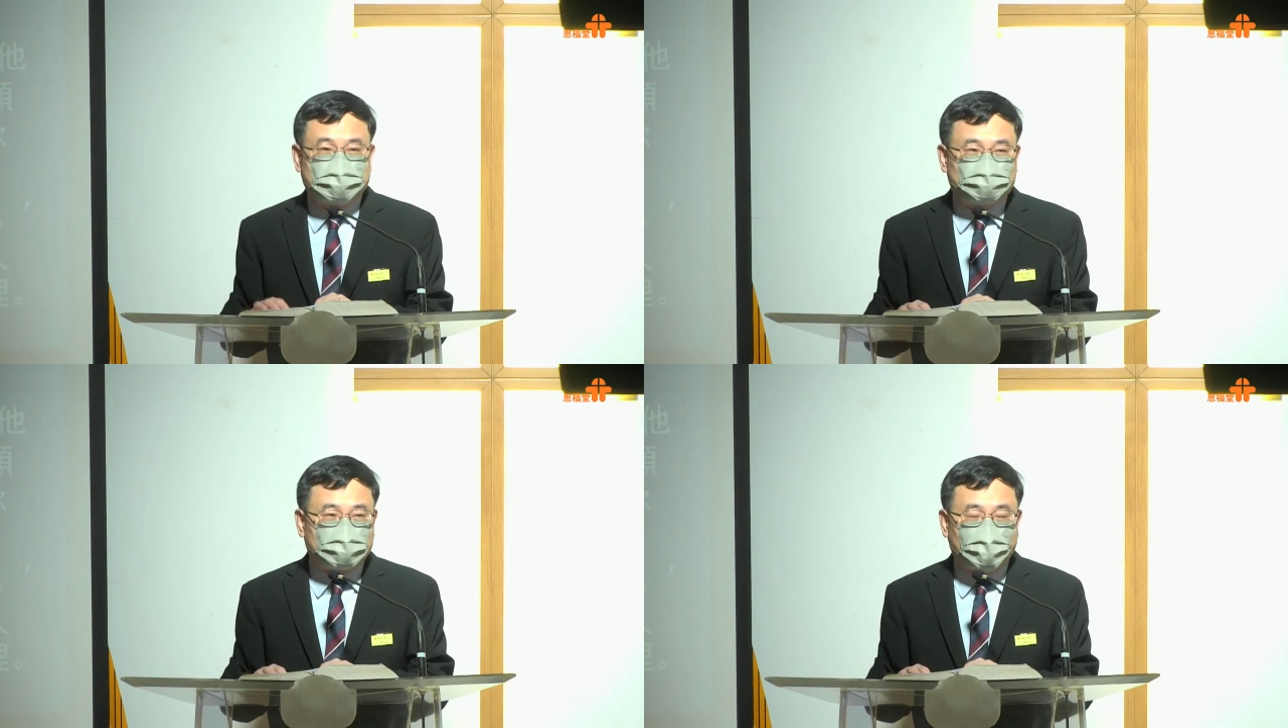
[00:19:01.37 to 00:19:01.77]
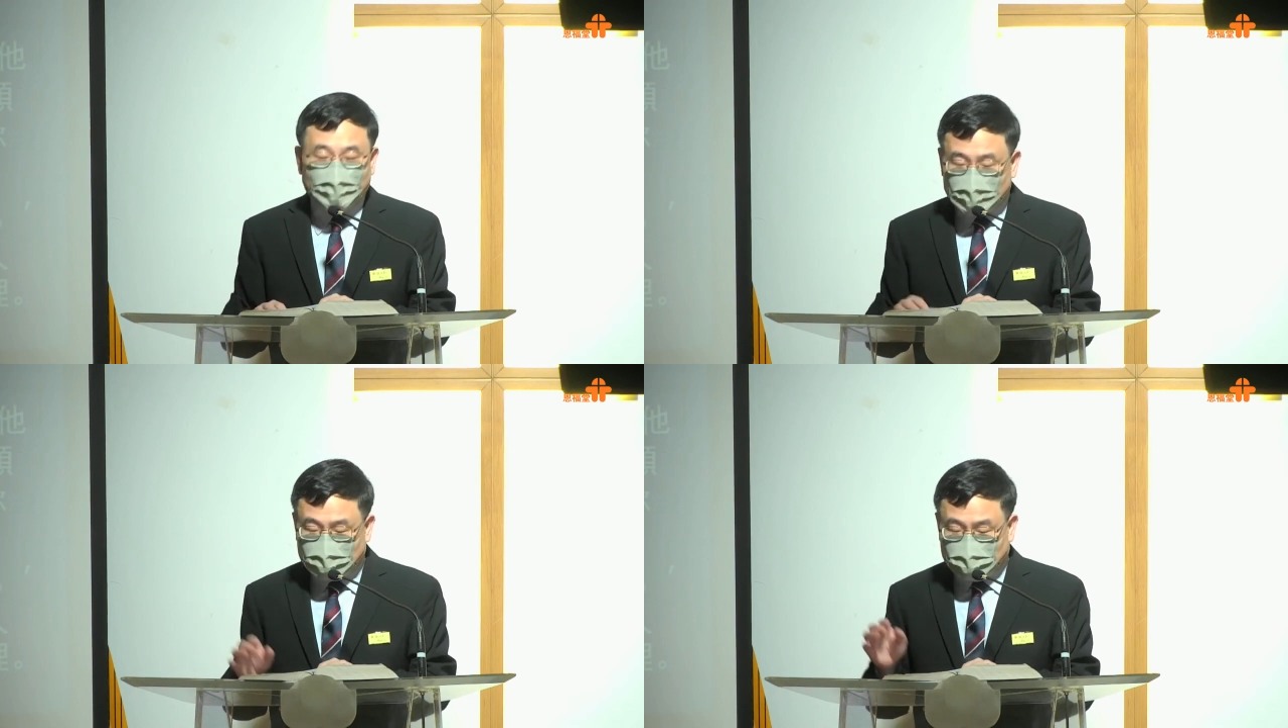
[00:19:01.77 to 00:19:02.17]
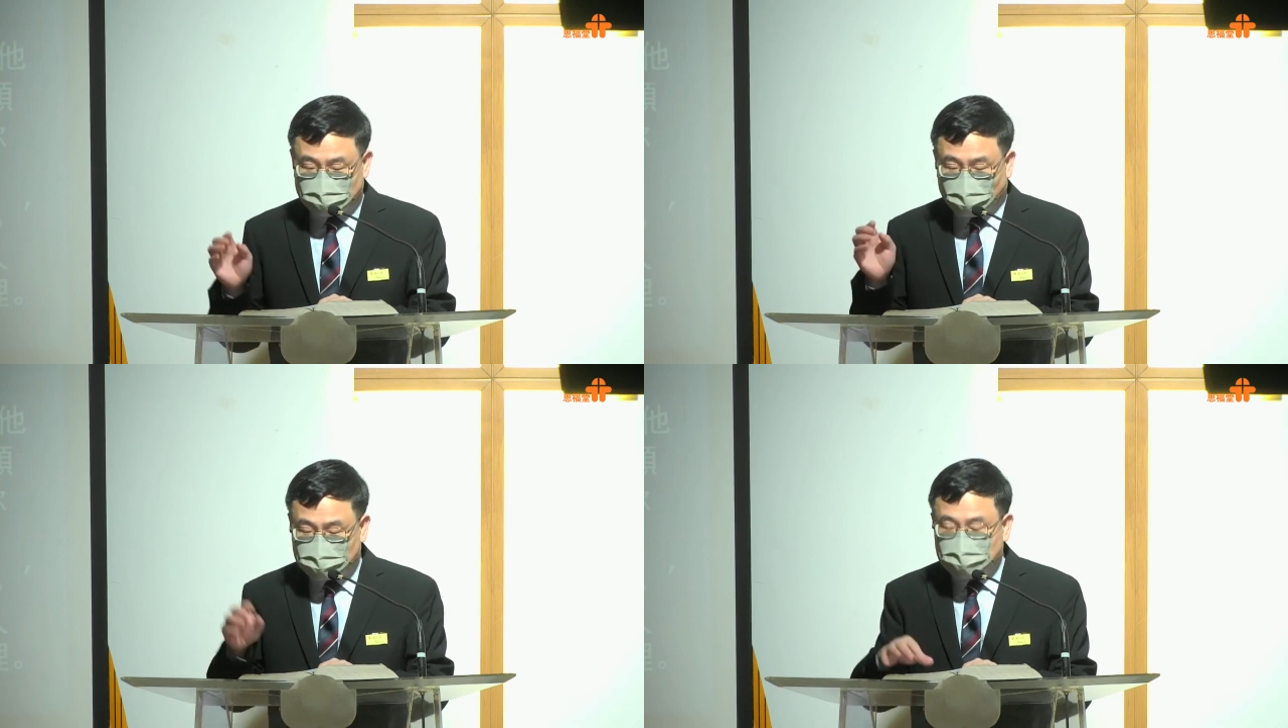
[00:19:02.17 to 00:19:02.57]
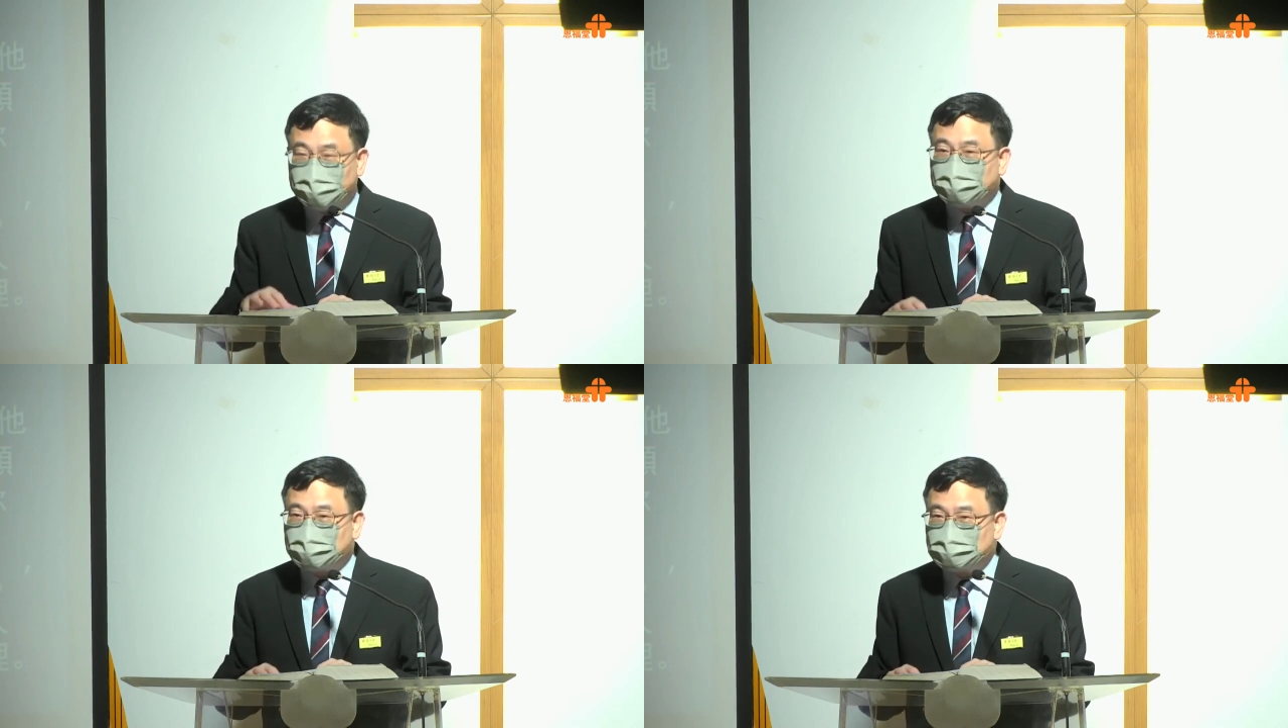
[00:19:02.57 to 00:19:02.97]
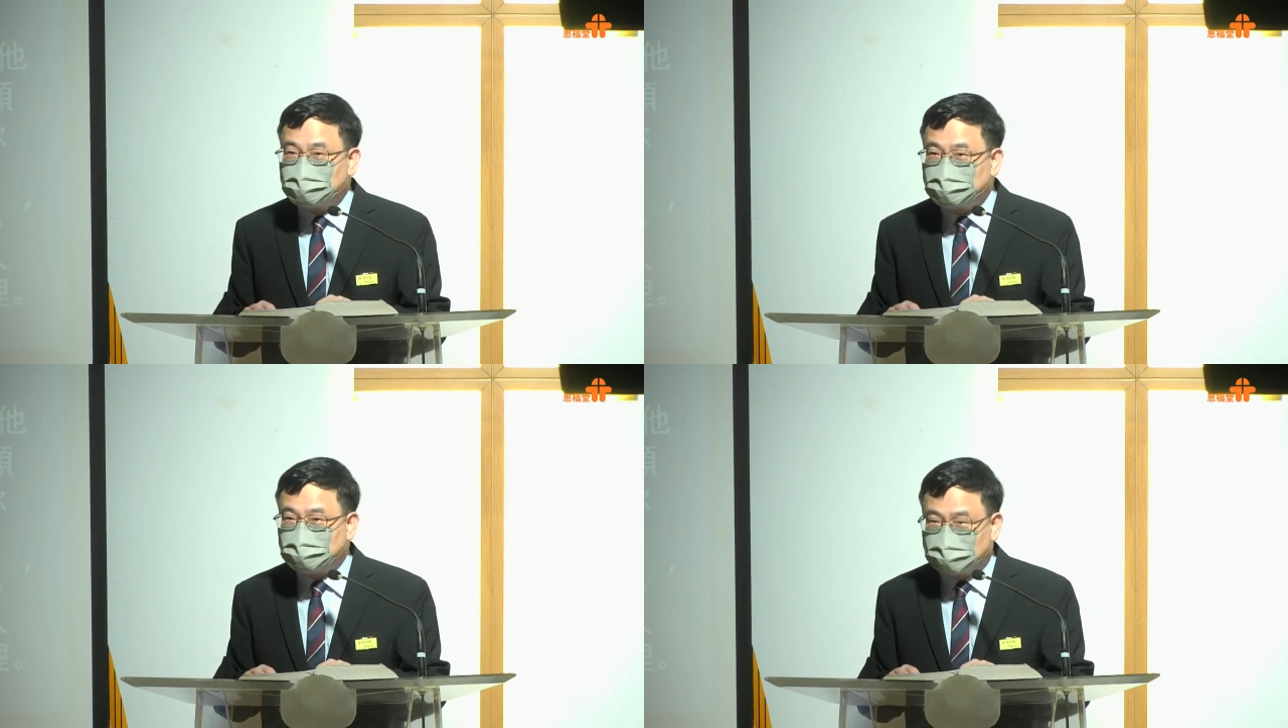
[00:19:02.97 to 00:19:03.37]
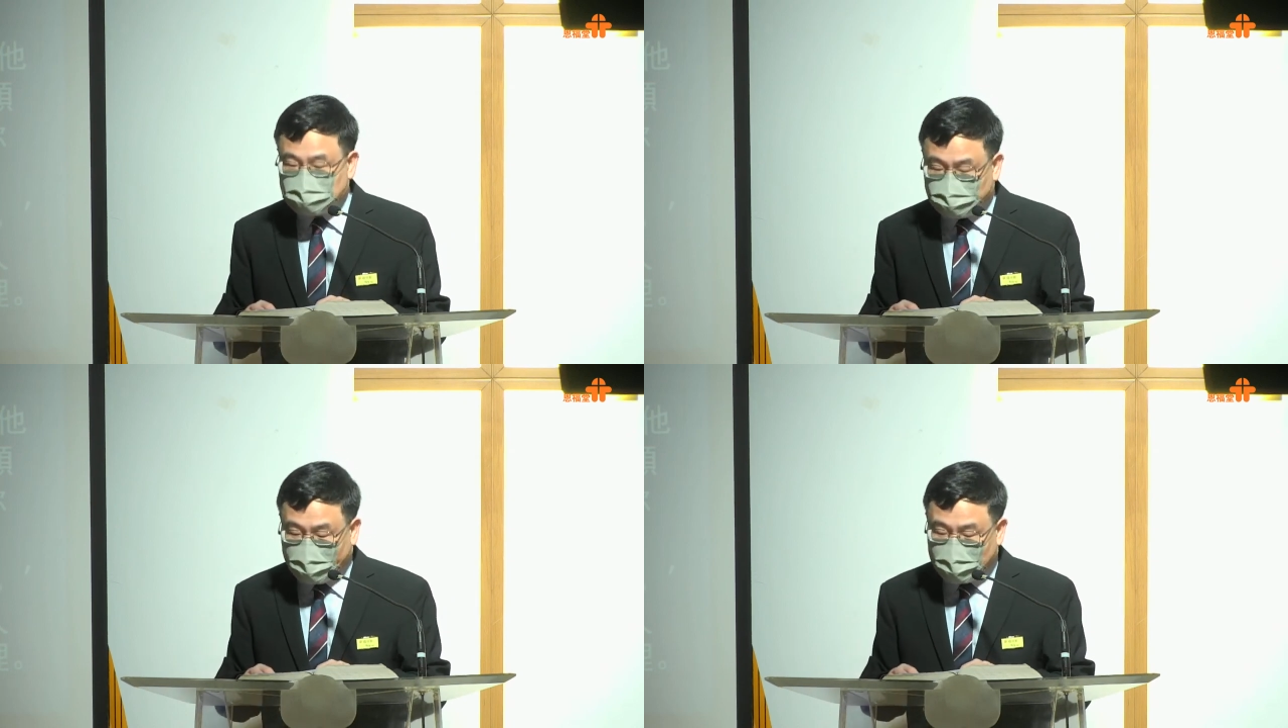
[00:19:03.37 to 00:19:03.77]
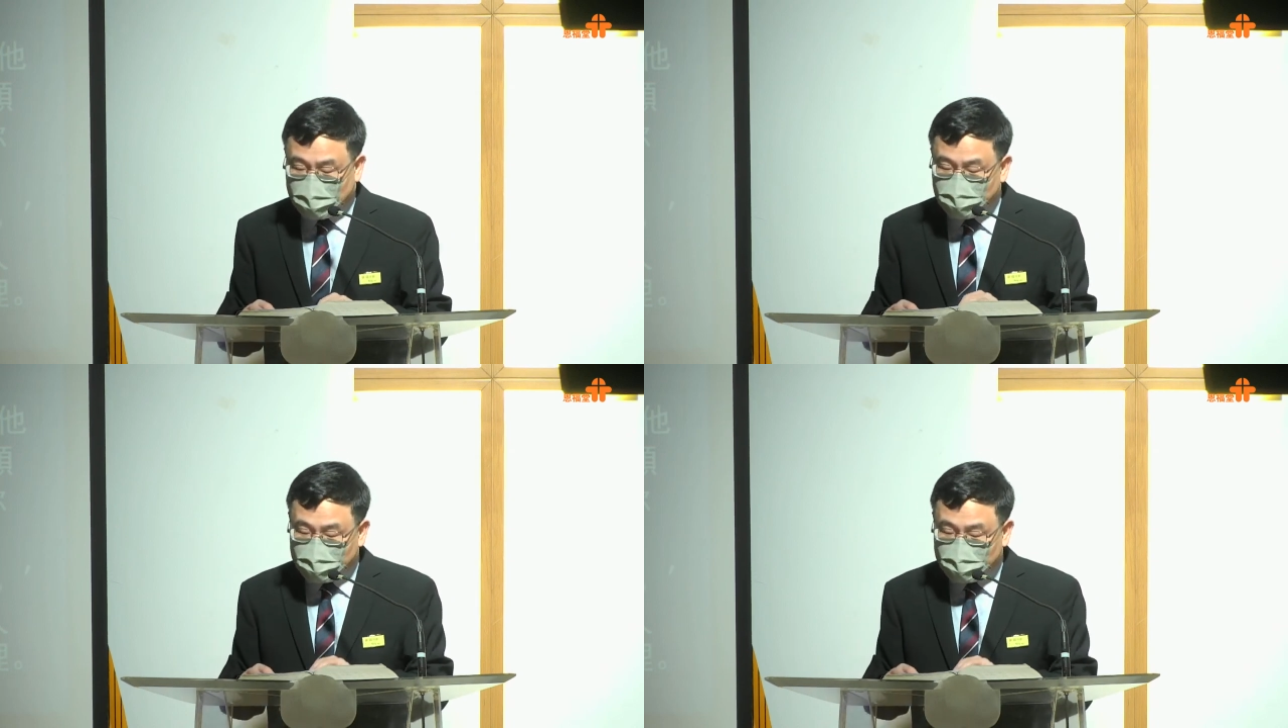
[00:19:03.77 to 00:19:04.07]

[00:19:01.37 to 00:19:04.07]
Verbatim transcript: 束了，啊，仇敌被击败了。